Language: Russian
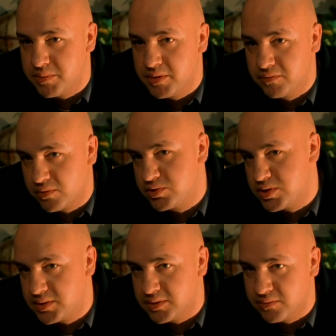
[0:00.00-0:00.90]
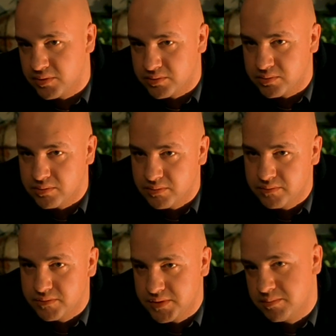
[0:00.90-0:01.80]
тебя не включать ответку.
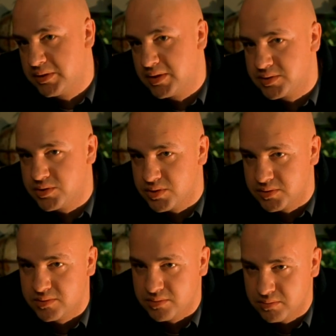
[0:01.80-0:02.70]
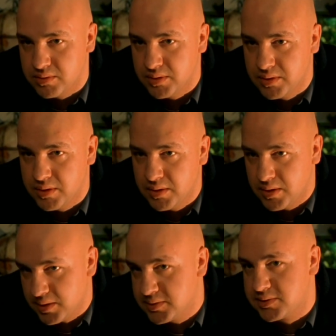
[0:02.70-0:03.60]
Всем и так сейчас трудно.
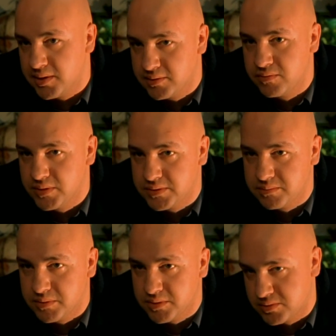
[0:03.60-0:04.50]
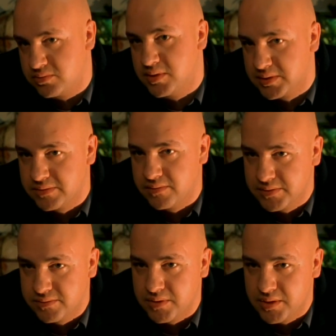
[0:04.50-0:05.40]
А если ответим, государство
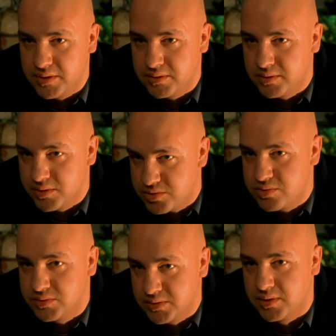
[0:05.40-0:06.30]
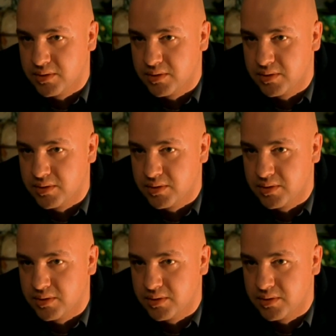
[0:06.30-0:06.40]
озвереет, начнется